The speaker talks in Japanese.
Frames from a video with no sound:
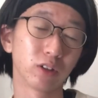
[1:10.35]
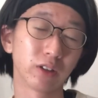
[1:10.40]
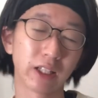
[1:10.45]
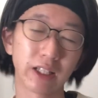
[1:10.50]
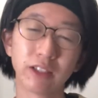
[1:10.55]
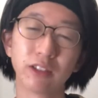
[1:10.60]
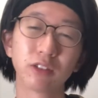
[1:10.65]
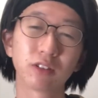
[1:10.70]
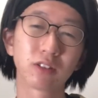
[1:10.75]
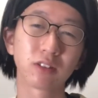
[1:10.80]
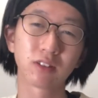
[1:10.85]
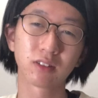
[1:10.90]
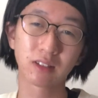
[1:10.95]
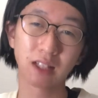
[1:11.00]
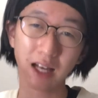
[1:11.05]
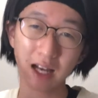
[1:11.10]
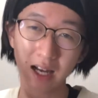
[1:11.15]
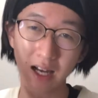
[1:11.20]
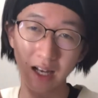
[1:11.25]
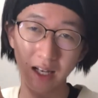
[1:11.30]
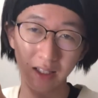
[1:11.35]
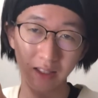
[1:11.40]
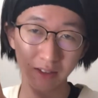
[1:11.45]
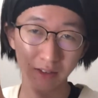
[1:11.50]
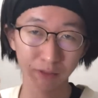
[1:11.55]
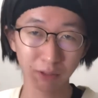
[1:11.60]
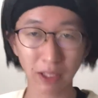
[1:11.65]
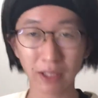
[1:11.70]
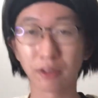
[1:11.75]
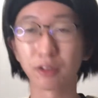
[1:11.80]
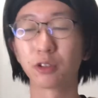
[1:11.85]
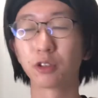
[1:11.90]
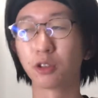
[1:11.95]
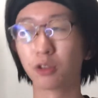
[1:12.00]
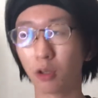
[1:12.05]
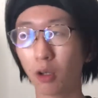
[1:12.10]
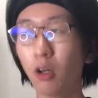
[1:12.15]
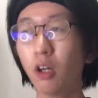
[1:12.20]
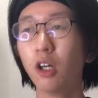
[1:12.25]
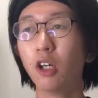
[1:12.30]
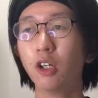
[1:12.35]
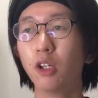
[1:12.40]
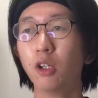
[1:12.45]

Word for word: ね、言ったファンの人